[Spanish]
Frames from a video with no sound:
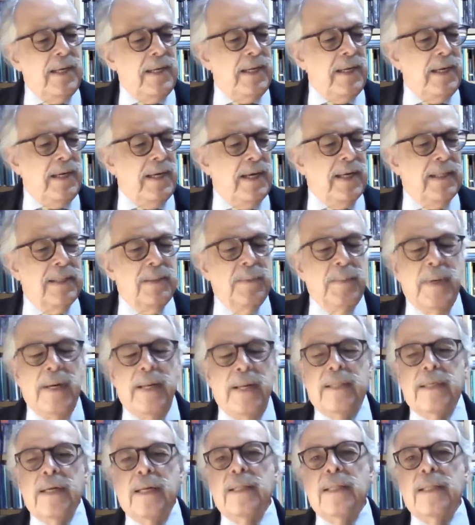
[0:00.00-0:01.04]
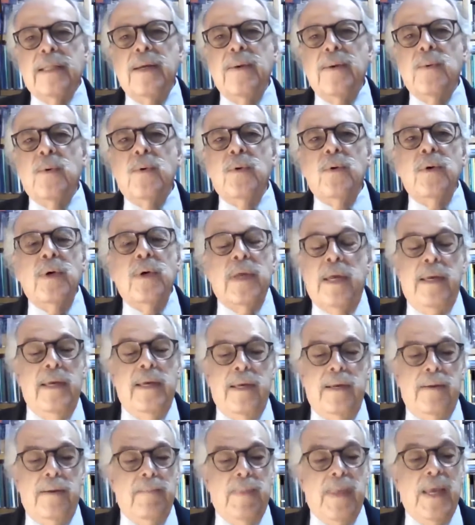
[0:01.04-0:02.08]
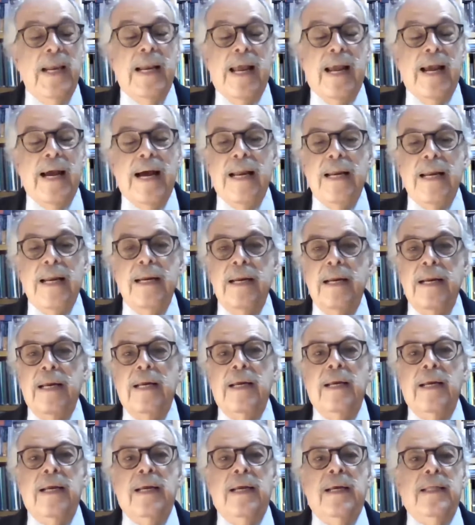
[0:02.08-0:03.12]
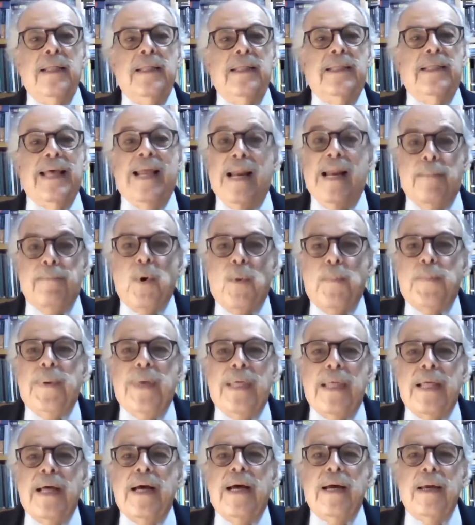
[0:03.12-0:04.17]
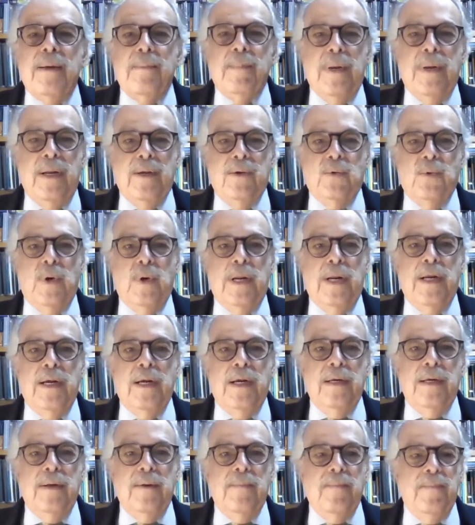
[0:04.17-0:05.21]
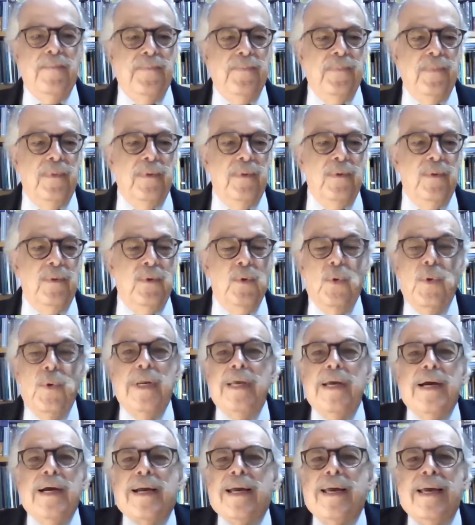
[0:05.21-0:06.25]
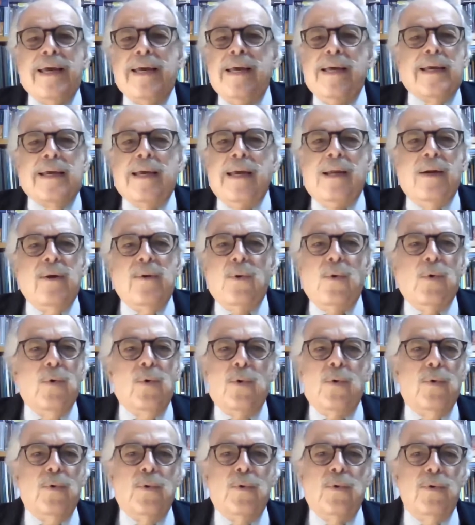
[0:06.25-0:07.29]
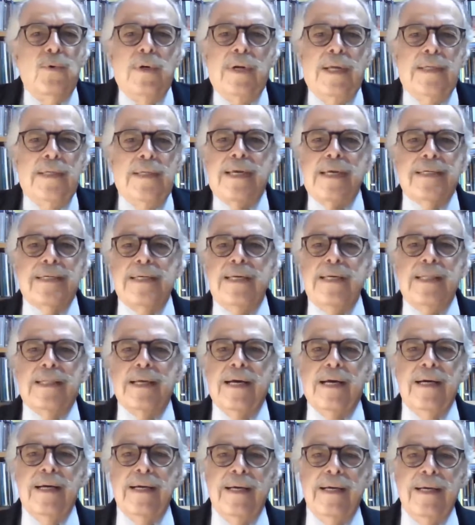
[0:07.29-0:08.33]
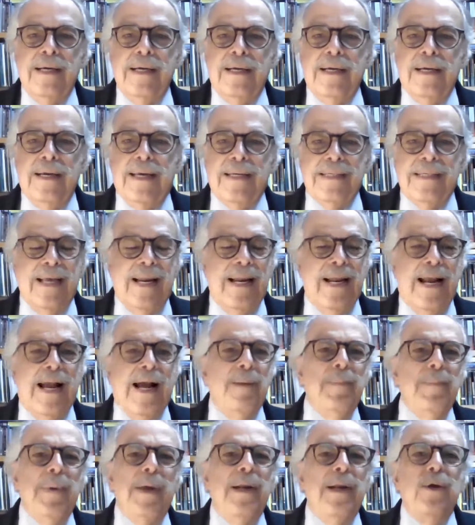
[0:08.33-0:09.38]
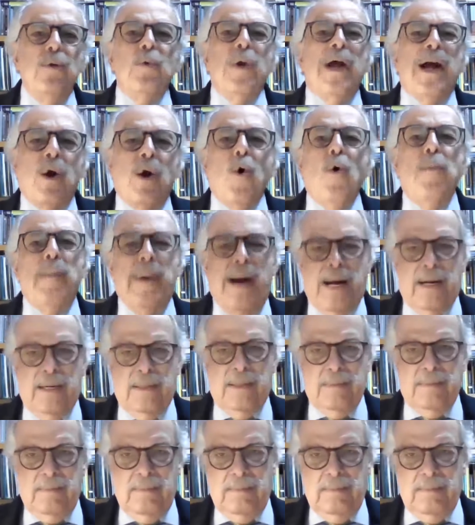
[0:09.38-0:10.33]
y administrativo y, legal de la propiedad en Venezuela, yo diría que, que no necesita que se le cambie ni una coma.